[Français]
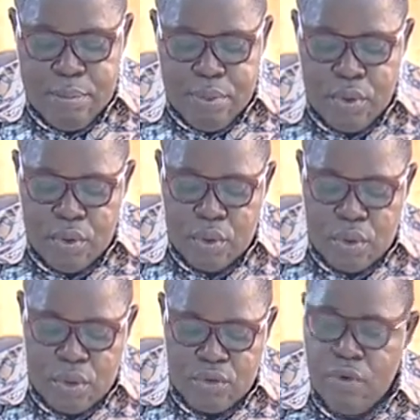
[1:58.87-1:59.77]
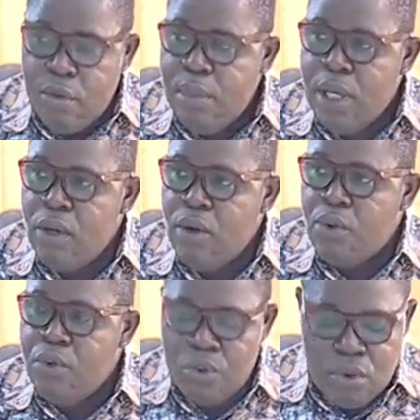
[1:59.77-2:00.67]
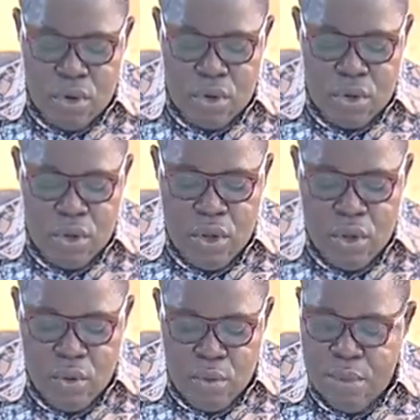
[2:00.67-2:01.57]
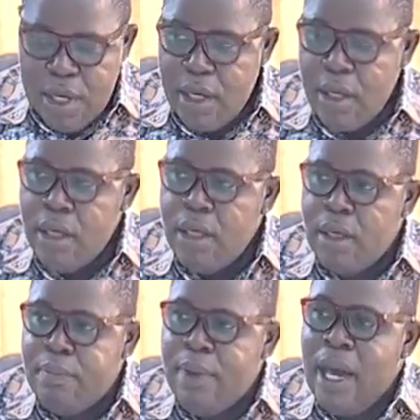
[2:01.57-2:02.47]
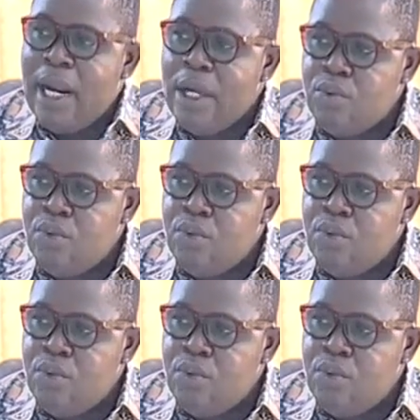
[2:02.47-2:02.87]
peut se transformer en une grande lumière. Et par la